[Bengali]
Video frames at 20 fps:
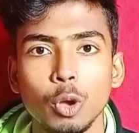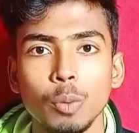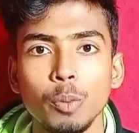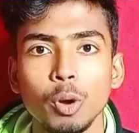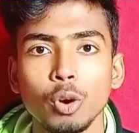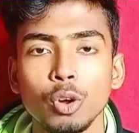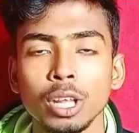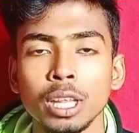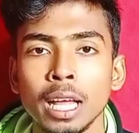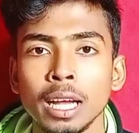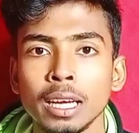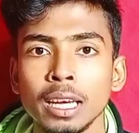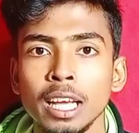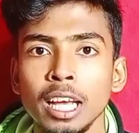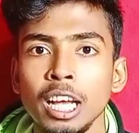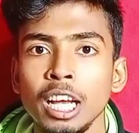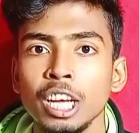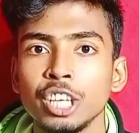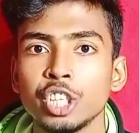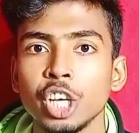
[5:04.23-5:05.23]
কাজকর্ম করে
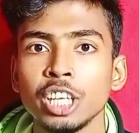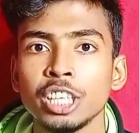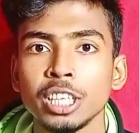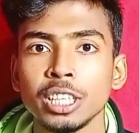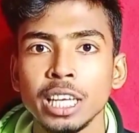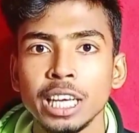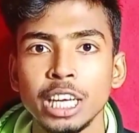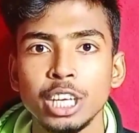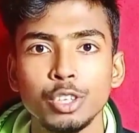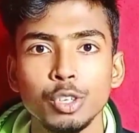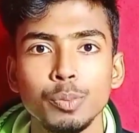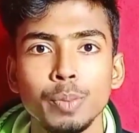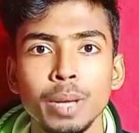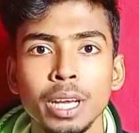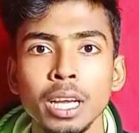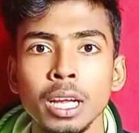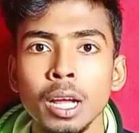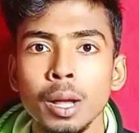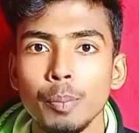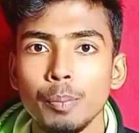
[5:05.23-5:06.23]
থাকলে সেই সাথে
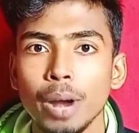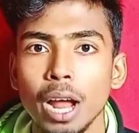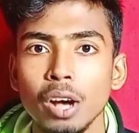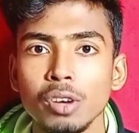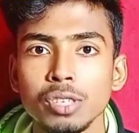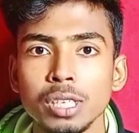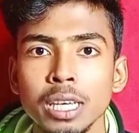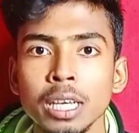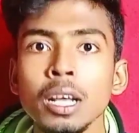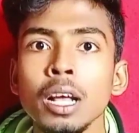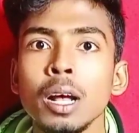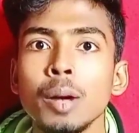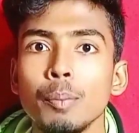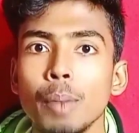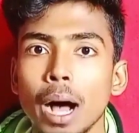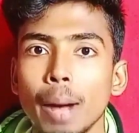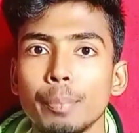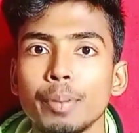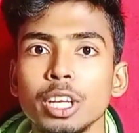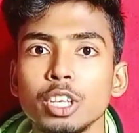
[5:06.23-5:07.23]
ইউটিউবিং ব্রাউজিং
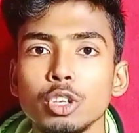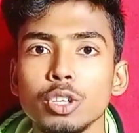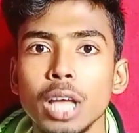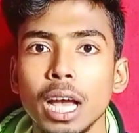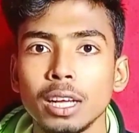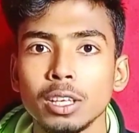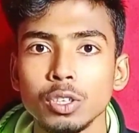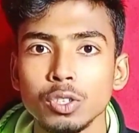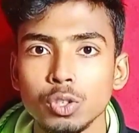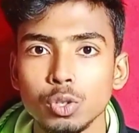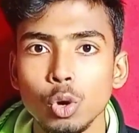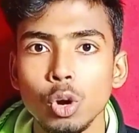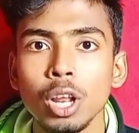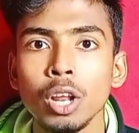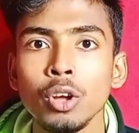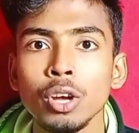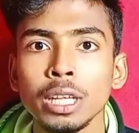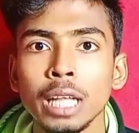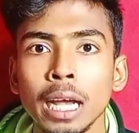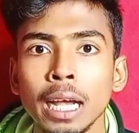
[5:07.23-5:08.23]
বা আপনি যদি একজন
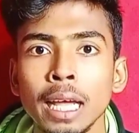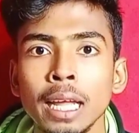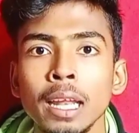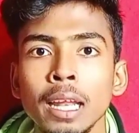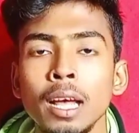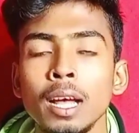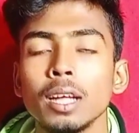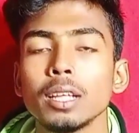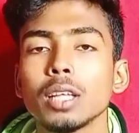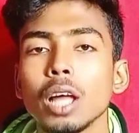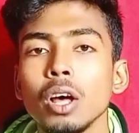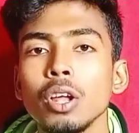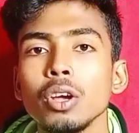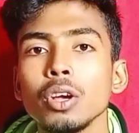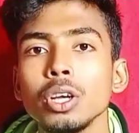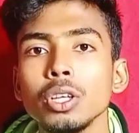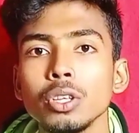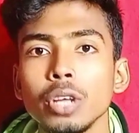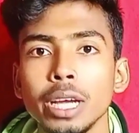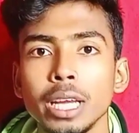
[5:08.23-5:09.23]
স্টুডেন্ট হয়ে থাকেন
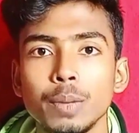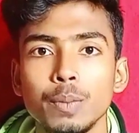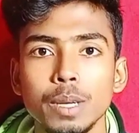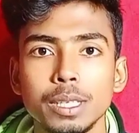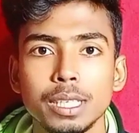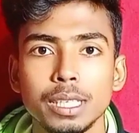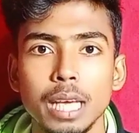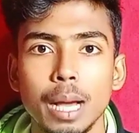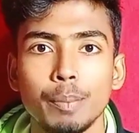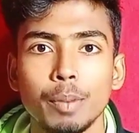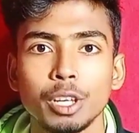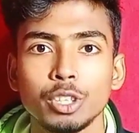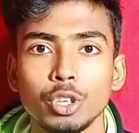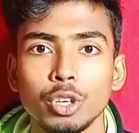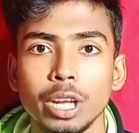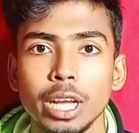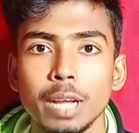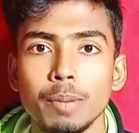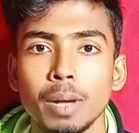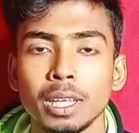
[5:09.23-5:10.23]
তাহলেও কিন্তু এই ডিভাইসটি আপনার
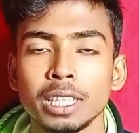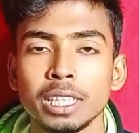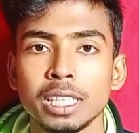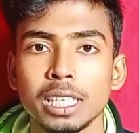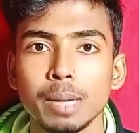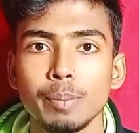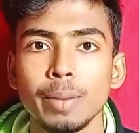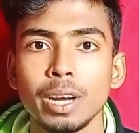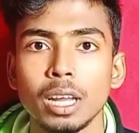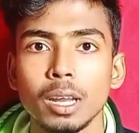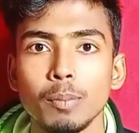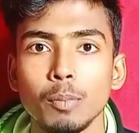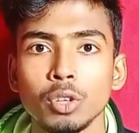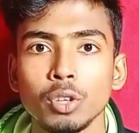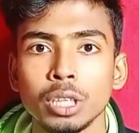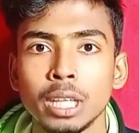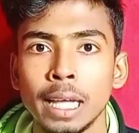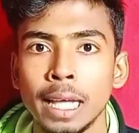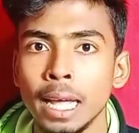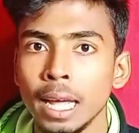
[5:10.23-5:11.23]
জন্য এই বাজার সেগমেন্টের
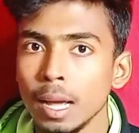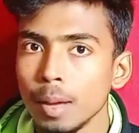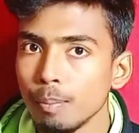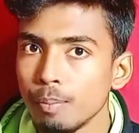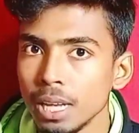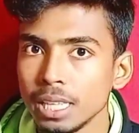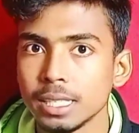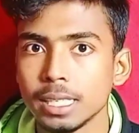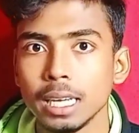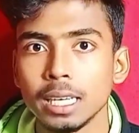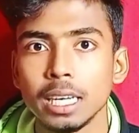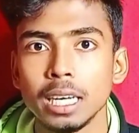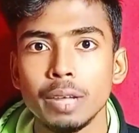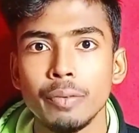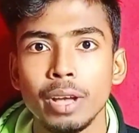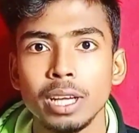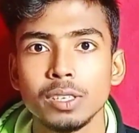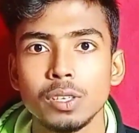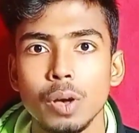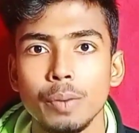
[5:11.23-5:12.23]
মধ্যে বেস্ট একটি
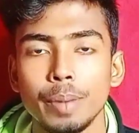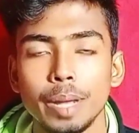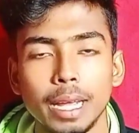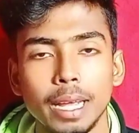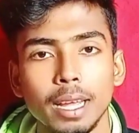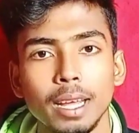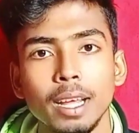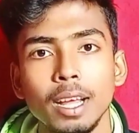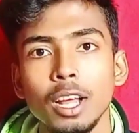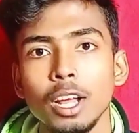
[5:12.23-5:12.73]
ডিভাইস হবে